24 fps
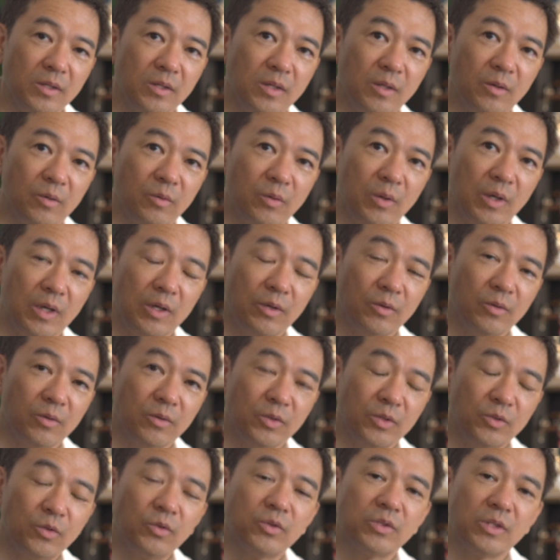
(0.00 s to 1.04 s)
で、これ
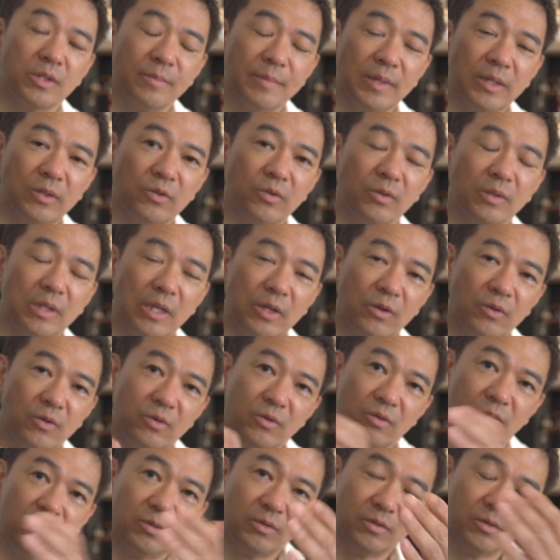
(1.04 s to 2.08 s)
1つに
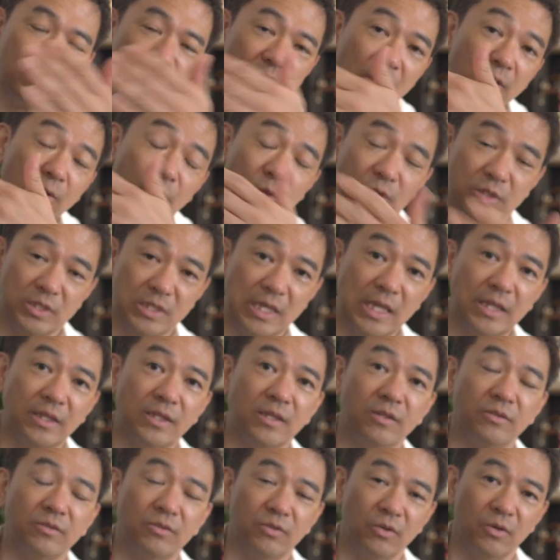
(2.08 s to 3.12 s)
1個してなっ
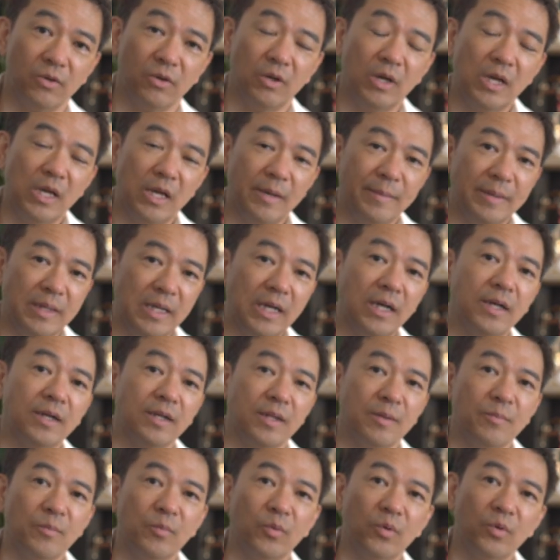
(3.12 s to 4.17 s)
てると、やっぱ
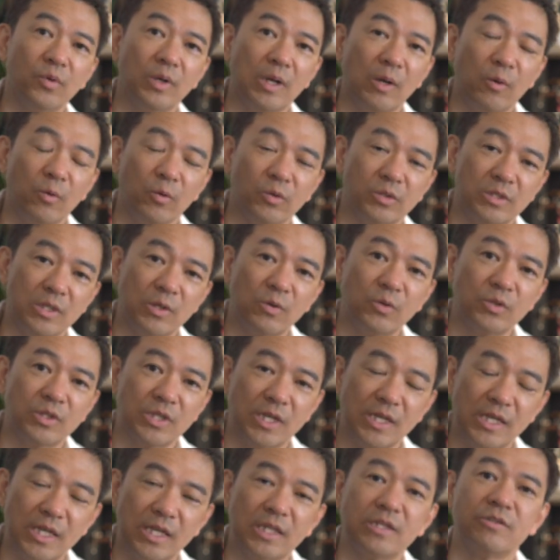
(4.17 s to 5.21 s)
中で物がごちゃご
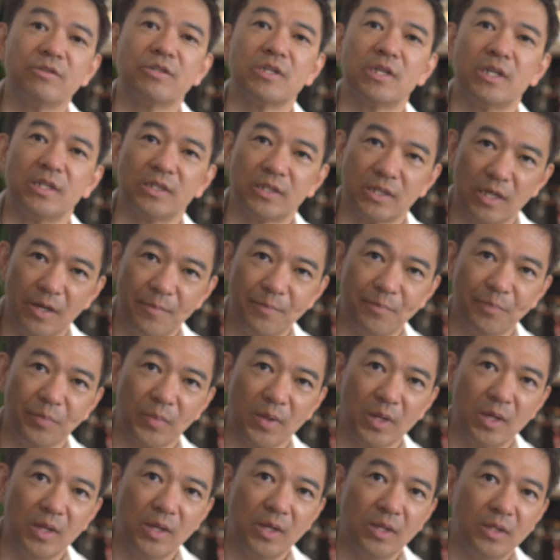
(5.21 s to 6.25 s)
ちゃになっちゃうじゃないですか。
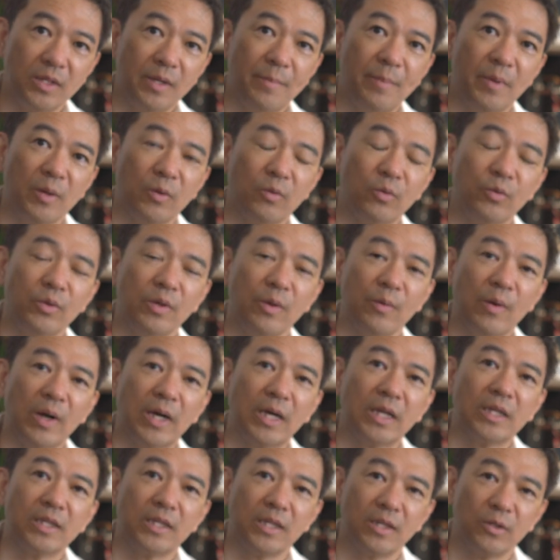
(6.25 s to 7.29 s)
で、やっぱりこういうふうに分
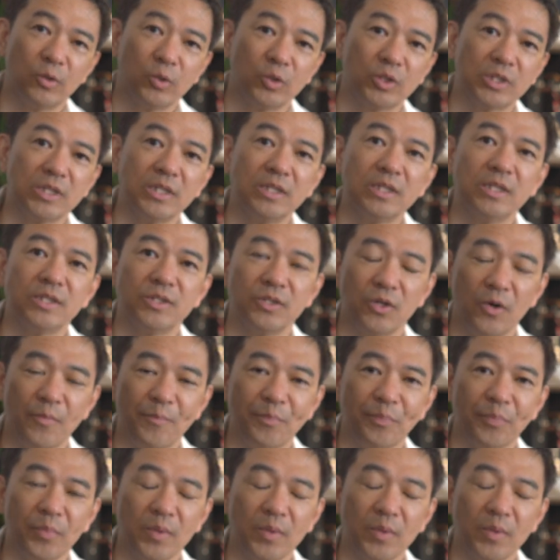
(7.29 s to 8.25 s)
かれててほしいんですよ。